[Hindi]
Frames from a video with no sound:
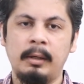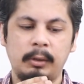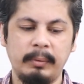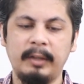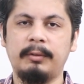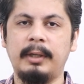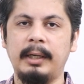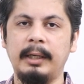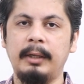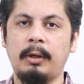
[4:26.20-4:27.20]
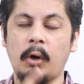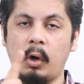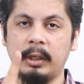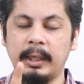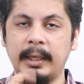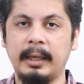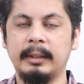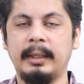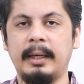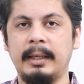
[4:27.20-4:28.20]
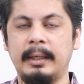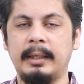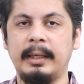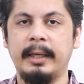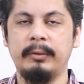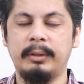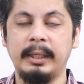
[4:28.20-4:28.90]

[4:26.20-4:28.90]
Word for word: यूएसडीडी ट्रॉन के लिए खतरे की घंटी है जो